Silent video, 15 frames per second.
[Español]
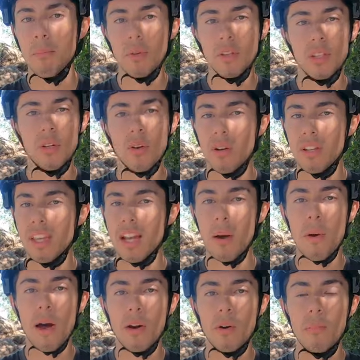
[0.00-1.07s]
motivo
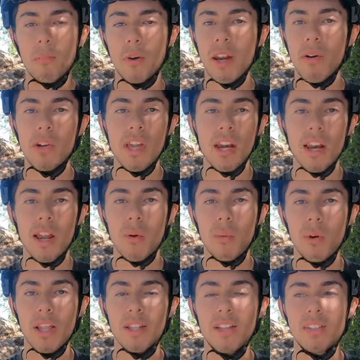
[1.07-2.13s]
llegamos a romper, a bollar las
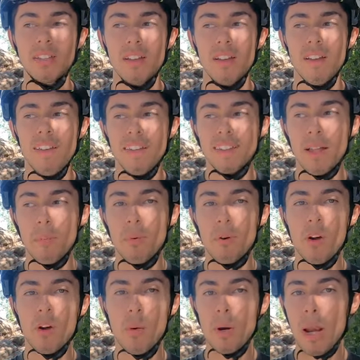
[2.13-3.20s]
culatas,
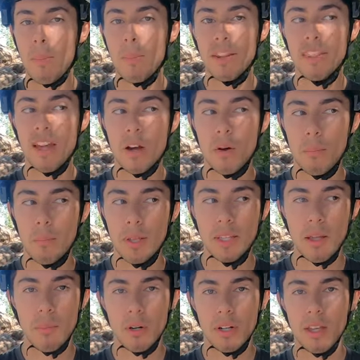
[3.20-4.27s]
tampoco es como la pérdida
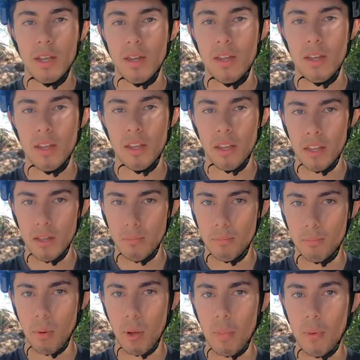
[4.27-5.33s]
completa porque
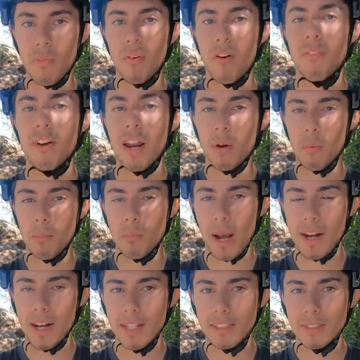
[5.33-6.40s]
podemos volver a
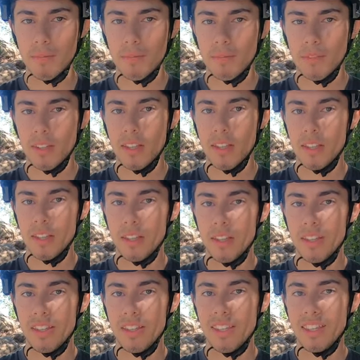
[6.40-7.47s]
comprarlas
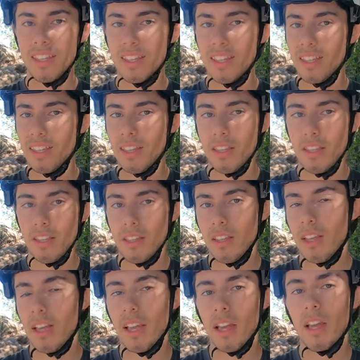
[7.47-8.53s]

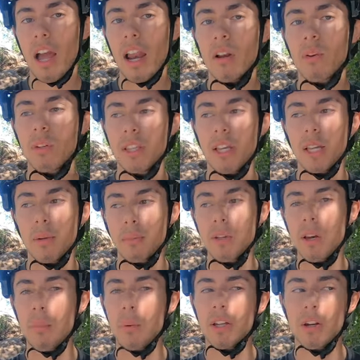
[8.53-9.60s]
y es algo
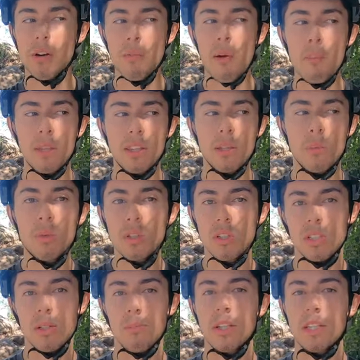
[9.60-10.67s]
indescriptible porque normalmente
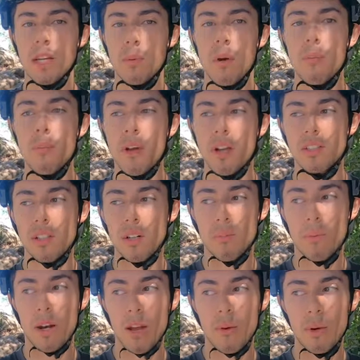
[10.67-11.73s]
muchos siempre tenemos el miedo a que se
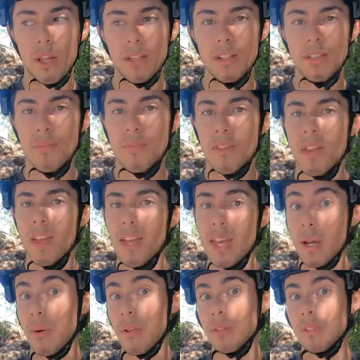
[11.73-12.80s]
rompan las culatas
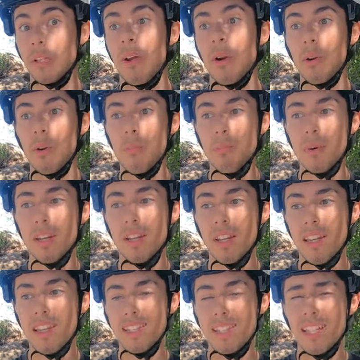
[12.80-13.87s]
y cuando se nos rompen,
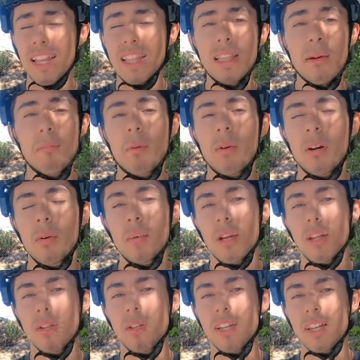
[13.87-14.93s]
en Chile hay tan poco
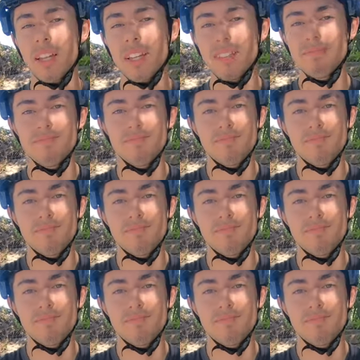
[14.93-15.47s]
repuesto que